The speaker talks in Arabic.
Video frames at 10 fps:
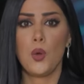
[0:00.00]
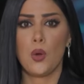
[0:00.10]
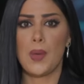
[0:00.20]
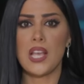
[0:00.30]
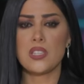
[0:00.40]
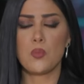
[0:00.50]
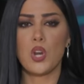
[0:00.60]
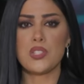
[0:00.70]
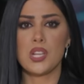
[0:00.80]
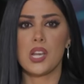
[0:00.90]
وبحسب
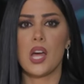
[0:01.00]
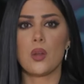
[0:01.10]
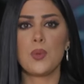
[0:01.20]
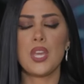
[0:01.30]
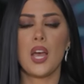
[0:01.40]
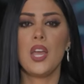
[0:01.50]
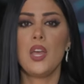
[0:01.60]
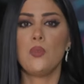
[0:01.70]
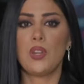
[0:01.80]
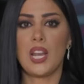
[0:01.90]
مراسل العربية
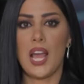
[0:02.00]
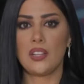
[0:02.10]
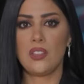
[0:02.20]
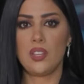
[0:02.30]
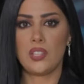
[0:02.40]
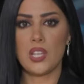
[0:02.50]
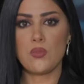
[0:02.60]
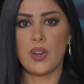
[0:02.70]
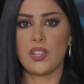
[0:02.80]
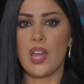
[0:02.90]
فإن الحادثة
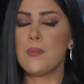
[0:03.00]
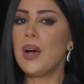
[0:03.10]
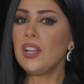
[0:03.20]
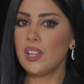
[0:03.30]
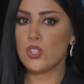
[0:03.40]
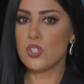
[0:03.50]
أسفرت عن مقتل